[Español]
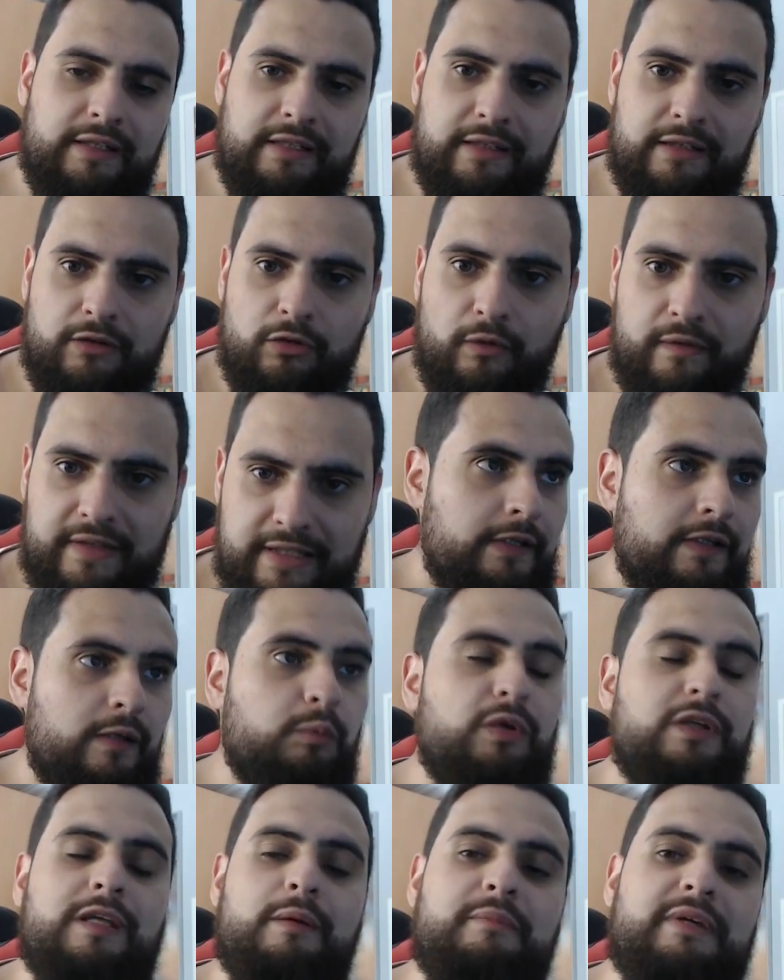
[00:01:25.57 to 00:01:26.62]
lo diré.
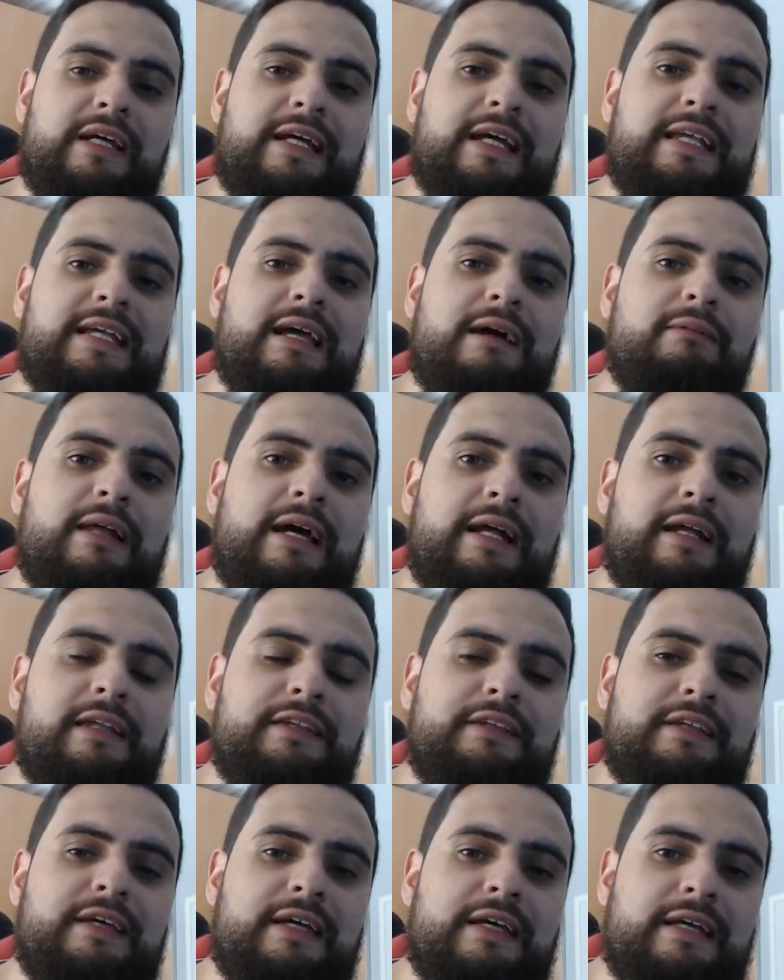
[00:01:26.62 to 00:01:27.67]
Después también quería hablar
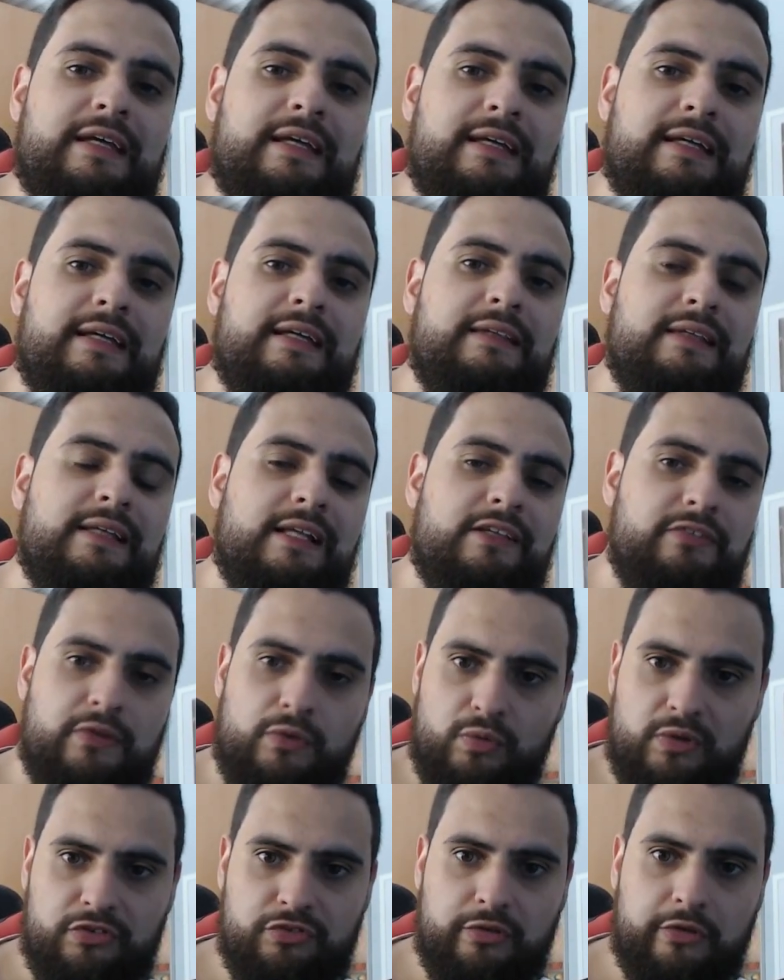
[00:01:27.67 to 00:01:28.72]
de, la
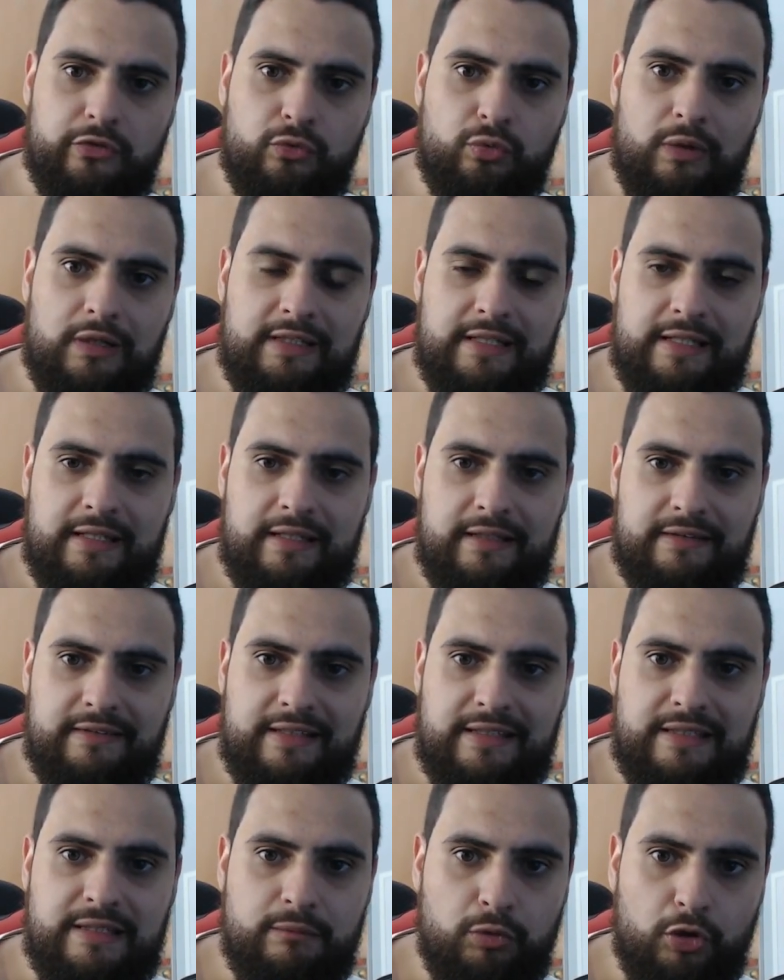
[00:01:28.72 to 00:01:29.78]
situación actual de,
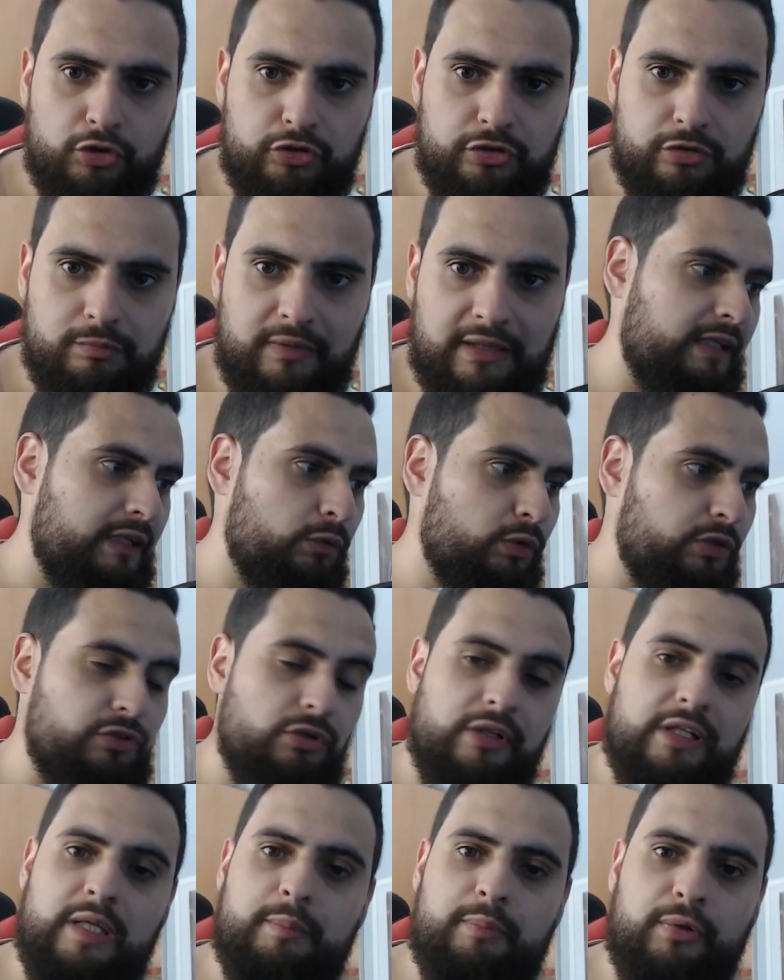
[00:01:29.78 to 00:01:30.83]
de ¿vale? Nuestro
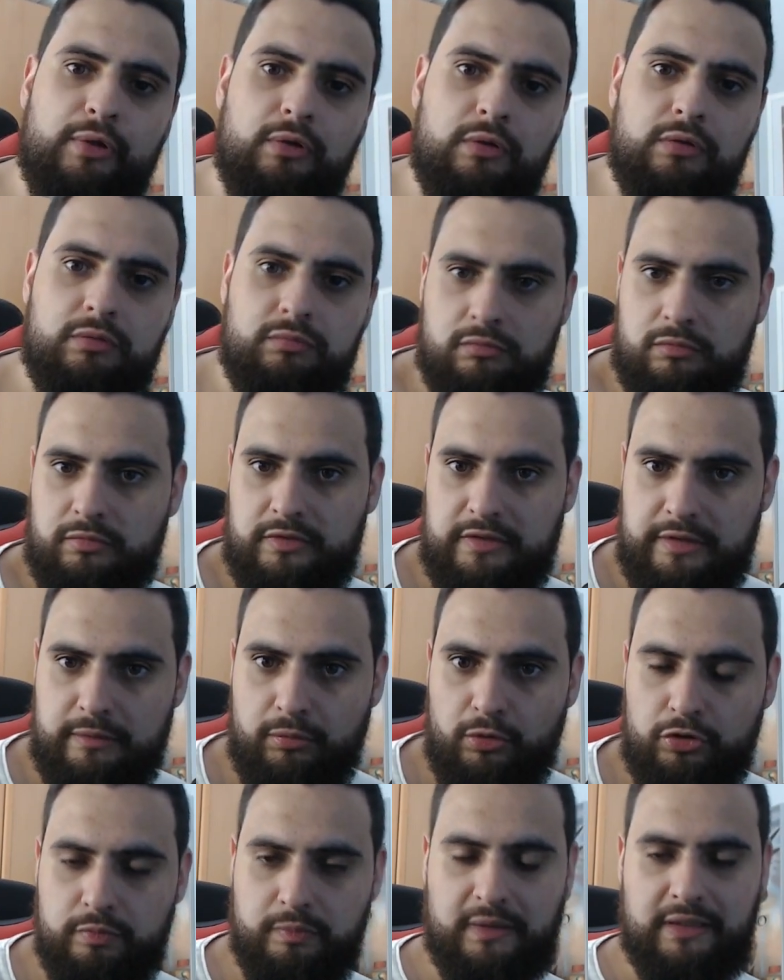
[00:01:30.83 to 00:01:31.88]
equipo,
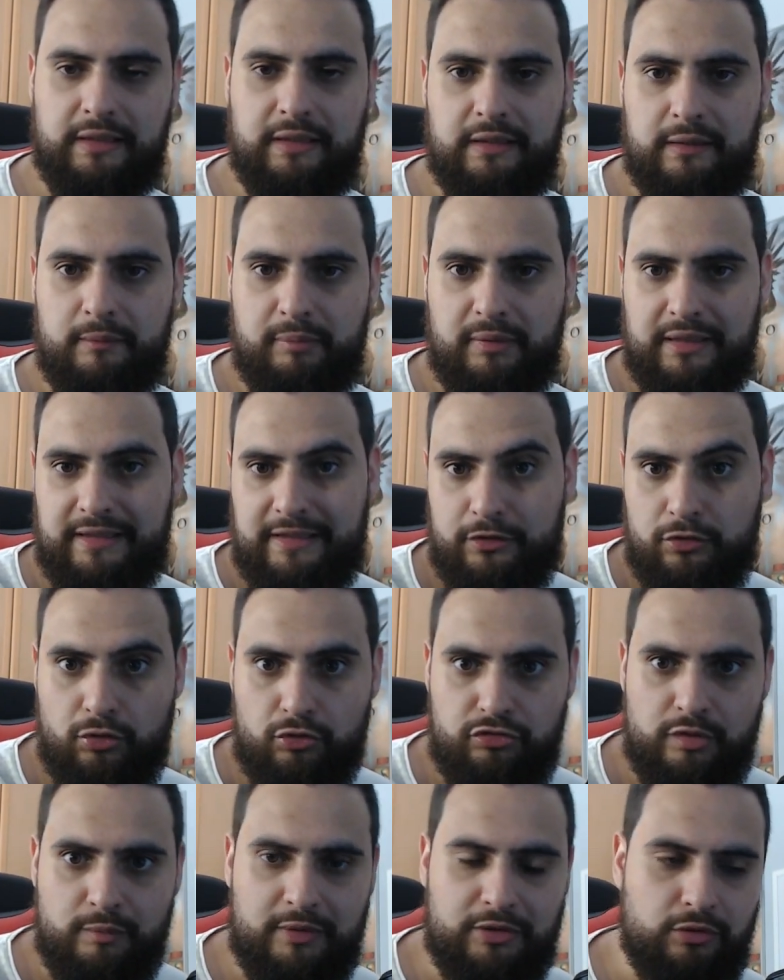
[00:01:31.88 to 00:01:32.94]
para, el que no lo
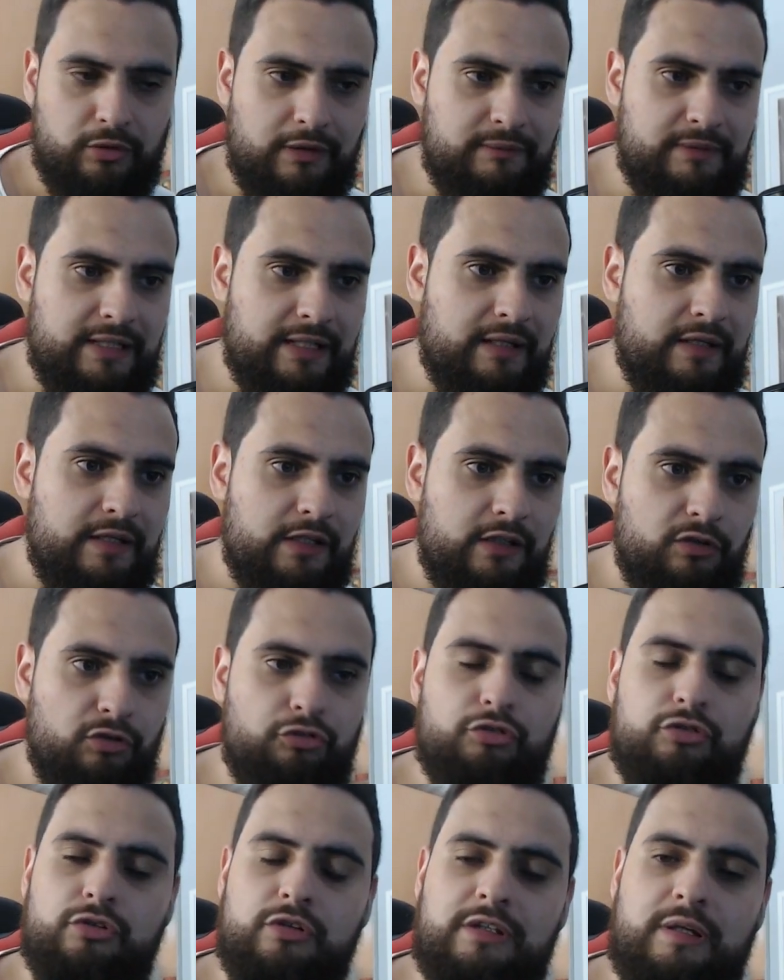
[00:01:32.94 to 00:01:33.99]
sepa todavía,
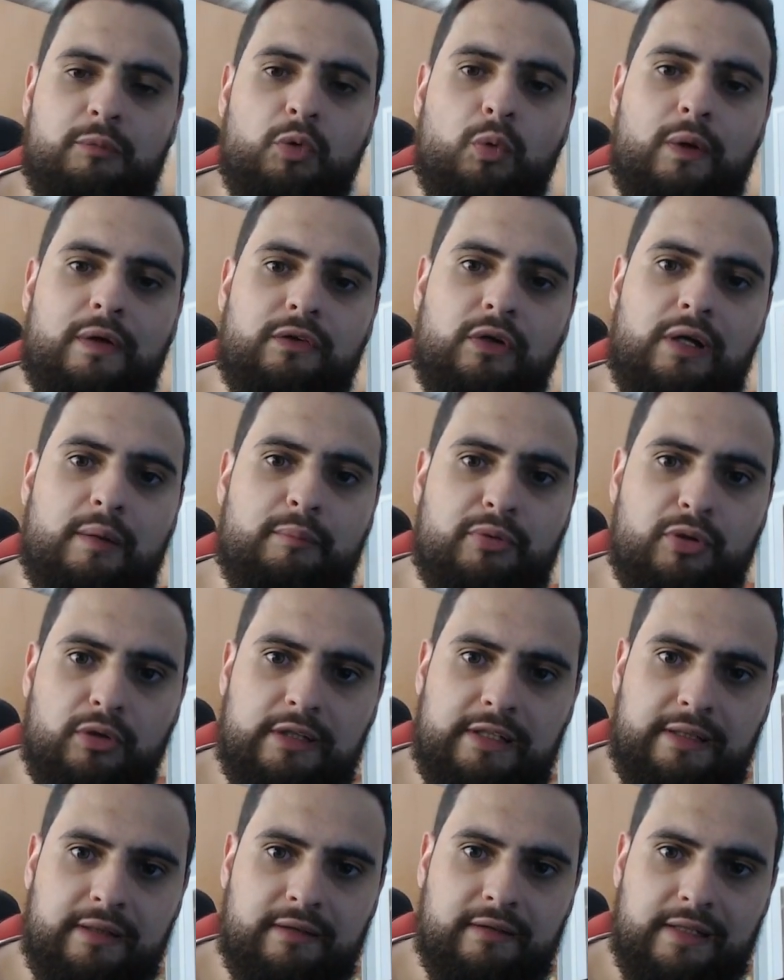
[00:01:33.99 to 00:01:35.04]
nosotros estamos jugando la Pro
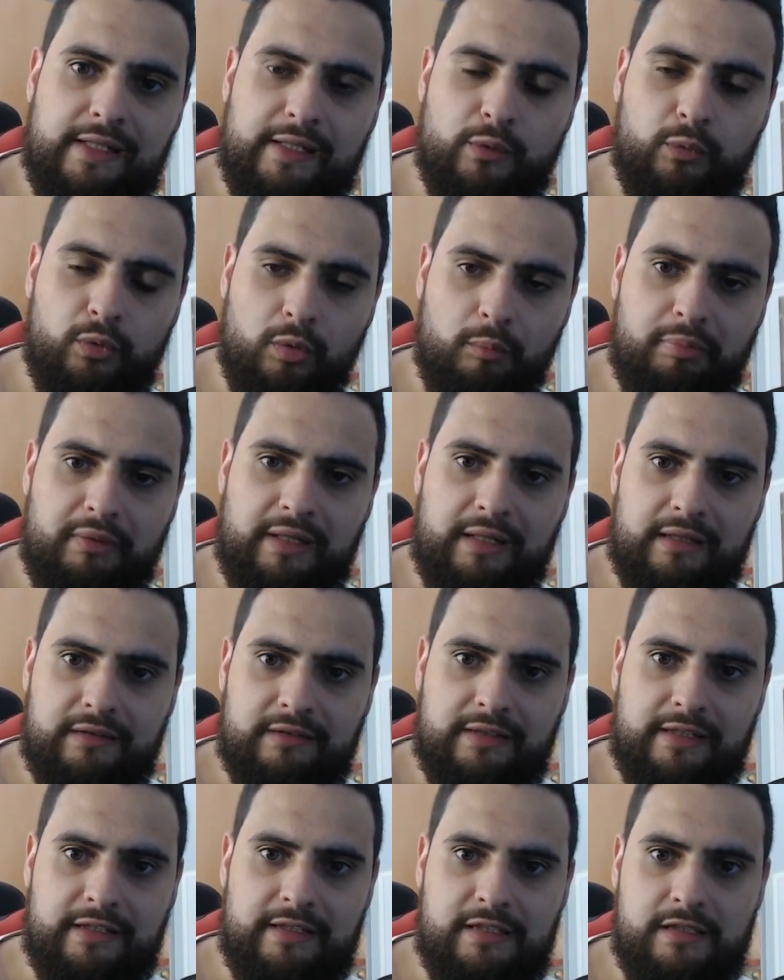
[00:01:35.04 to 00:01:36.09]
League eh, europea,
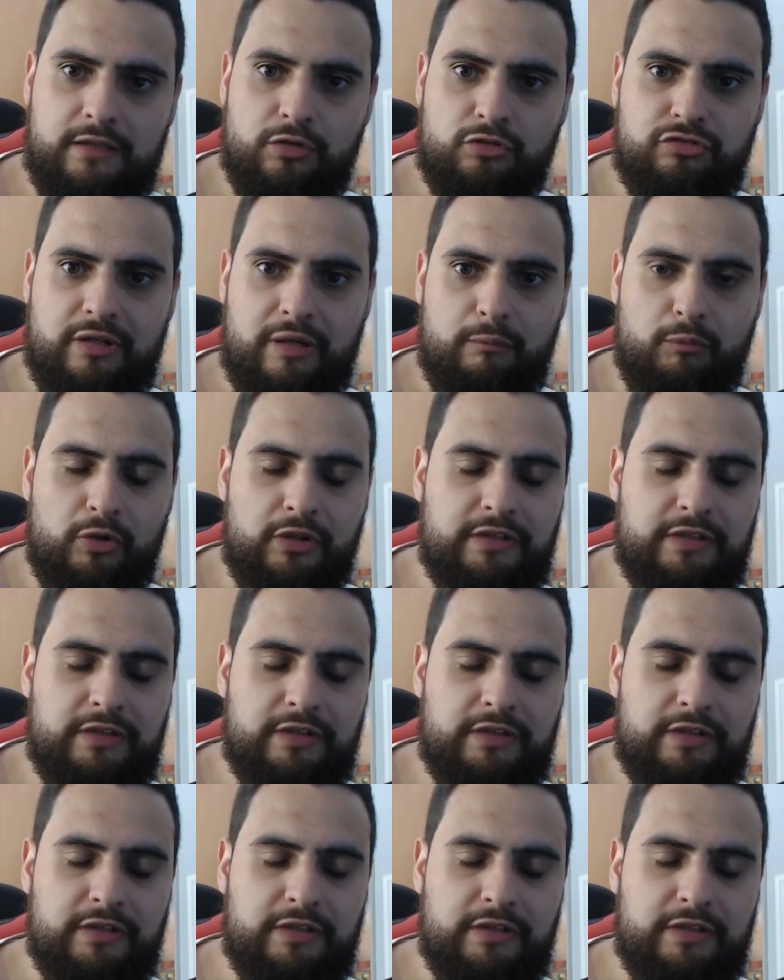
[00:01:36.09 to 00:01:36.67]
hasta ahí lo sabemos.